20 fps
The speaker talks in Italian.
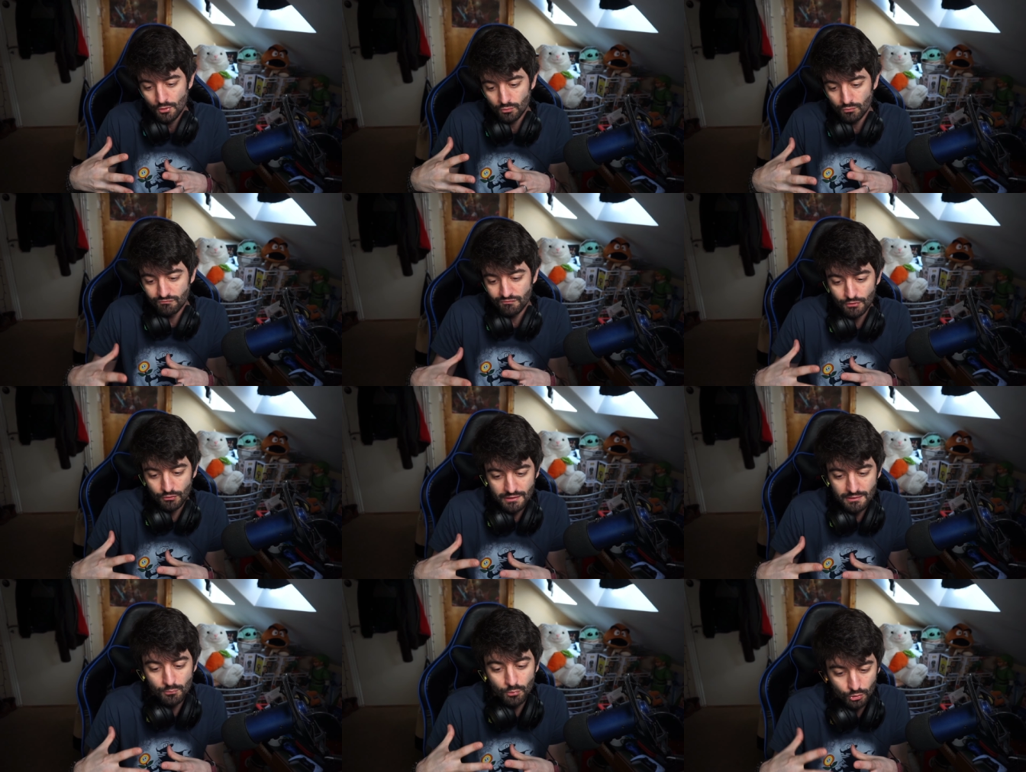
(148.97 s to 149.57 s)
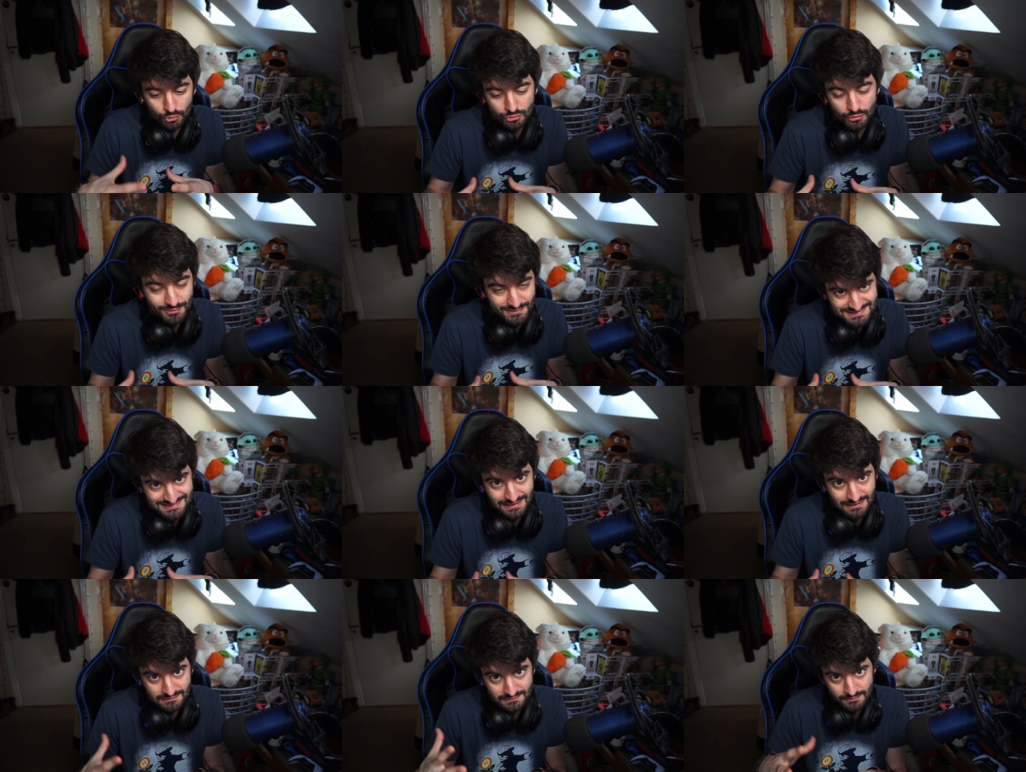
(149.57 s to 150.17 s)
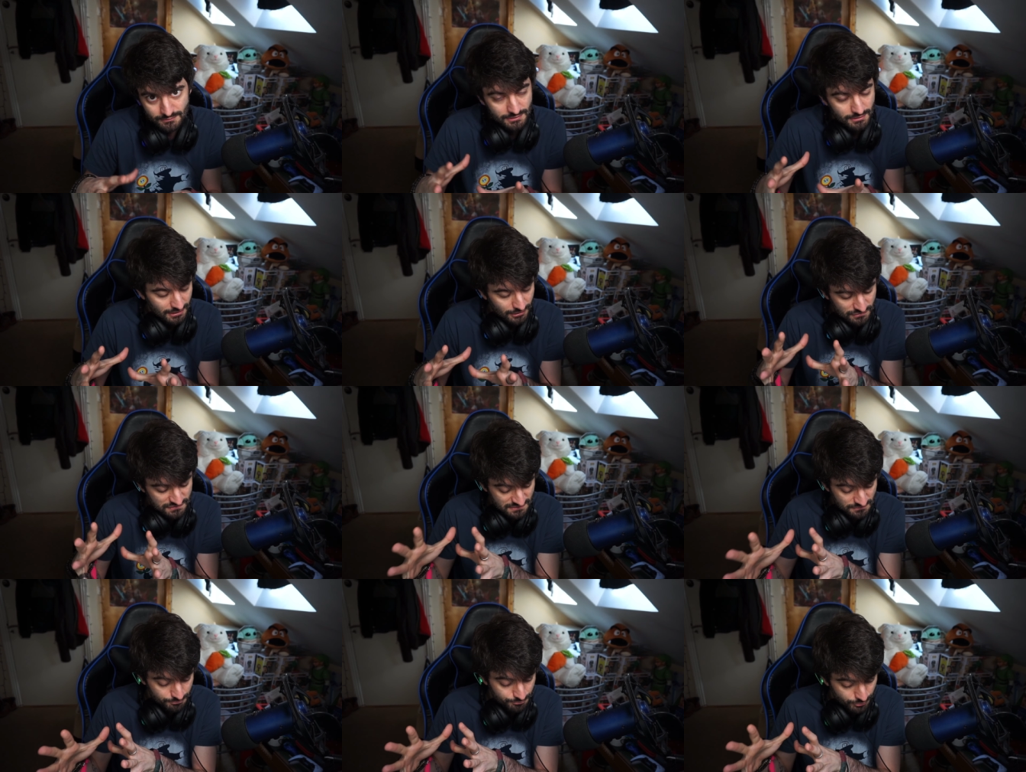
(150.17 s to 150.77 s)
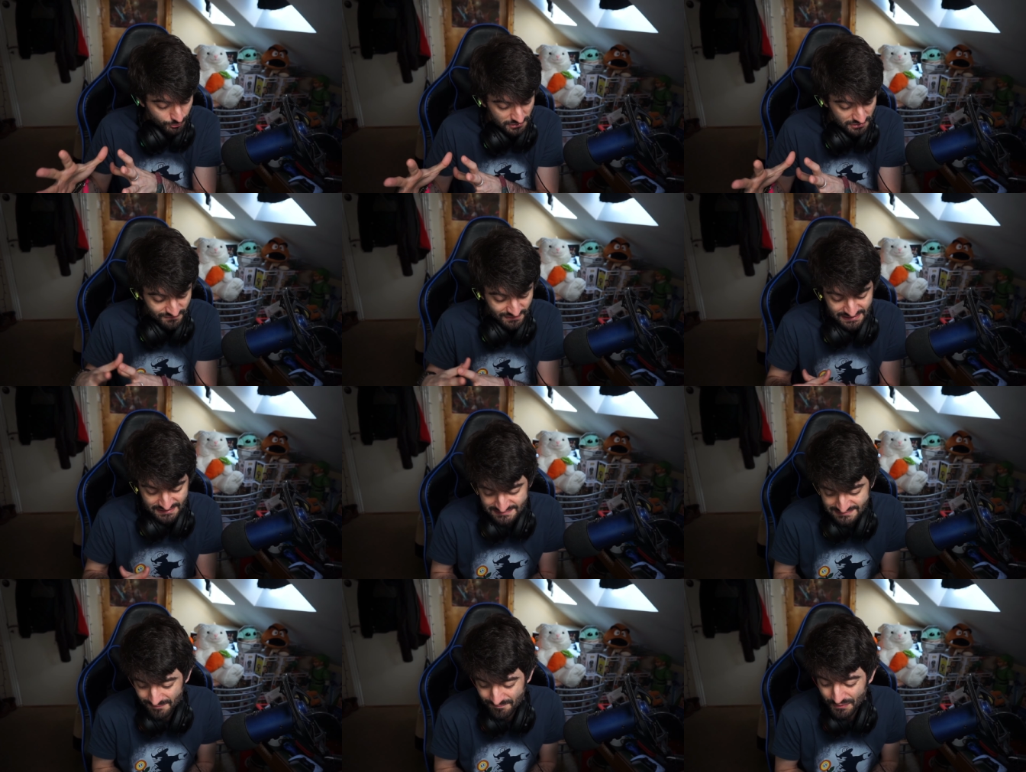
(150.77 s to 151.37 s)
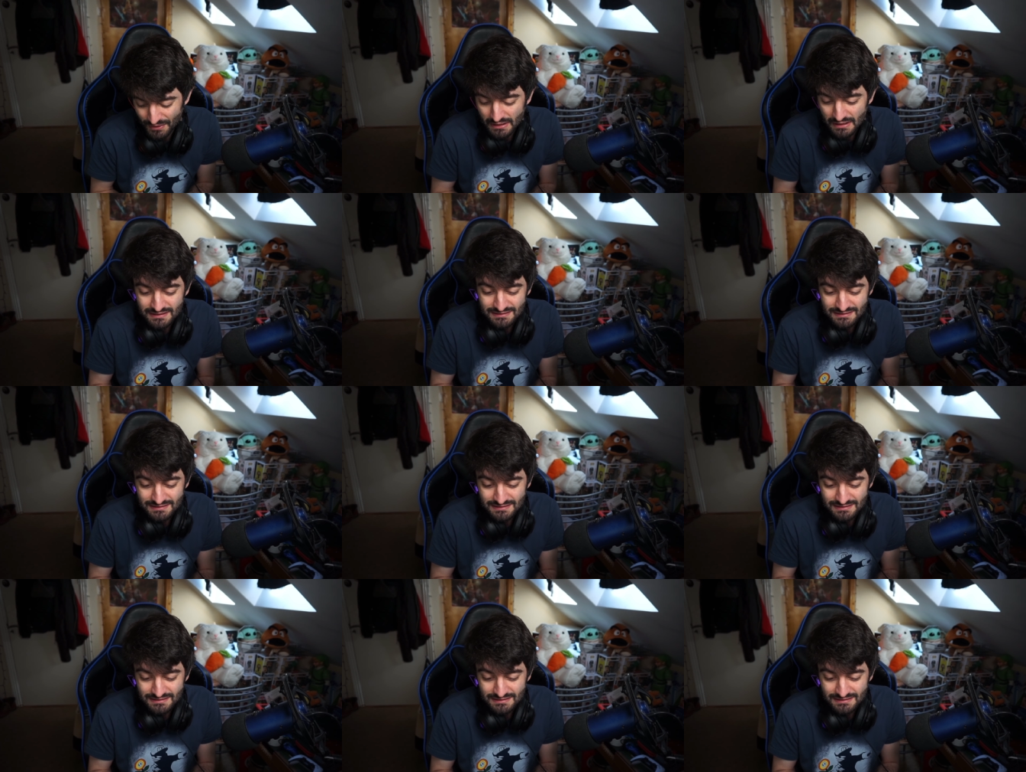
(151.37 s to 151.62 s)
un valore molto pesante, quindi una cosa un po' diversa.